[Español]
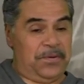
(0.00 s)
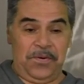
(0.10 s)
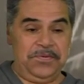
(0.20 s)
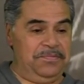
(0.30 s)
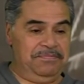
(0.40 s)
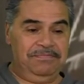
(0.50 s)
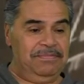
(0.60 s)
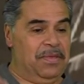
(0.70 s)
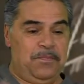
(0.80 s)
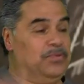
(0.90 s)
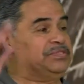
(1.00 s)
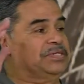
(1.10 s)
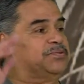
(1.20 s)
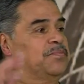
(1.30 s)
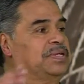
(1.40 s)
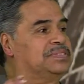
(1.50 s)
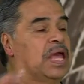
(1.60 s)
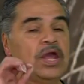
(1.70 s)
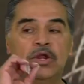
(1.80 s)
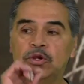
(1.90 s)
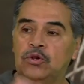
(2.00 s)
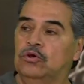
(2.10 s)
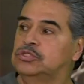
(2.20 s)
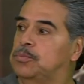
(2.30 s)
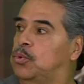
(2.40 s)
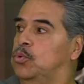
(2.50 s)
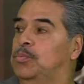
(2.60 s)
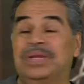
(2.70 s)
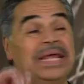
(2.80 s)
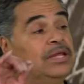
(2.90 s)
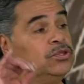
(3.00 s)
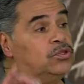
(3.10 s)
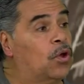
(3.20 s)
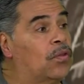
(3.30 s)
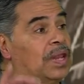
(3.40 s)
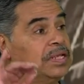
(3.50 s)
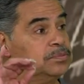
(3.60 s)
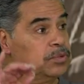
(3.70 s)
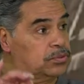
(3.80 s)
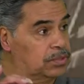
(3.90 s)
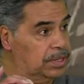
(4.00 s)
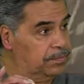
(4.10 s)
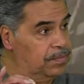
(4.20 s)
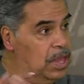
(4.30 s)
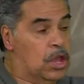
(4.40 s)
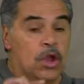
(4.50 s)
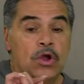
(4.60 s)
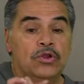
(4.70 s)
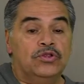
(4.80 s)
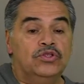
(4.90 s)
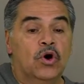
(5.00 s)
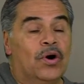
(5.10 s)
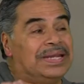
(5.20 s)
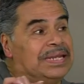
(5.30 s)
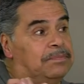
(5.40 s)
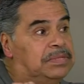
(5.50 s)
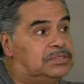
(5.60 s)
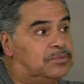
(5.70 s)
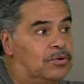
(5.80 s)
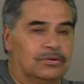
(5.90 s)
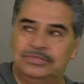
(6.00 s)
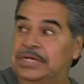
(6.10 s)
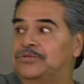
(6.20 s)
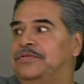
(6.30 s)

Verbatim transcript: con muchas obras, no se preocupen, todas las voy a tocar. Ah, bueno. No en el mismo concierto.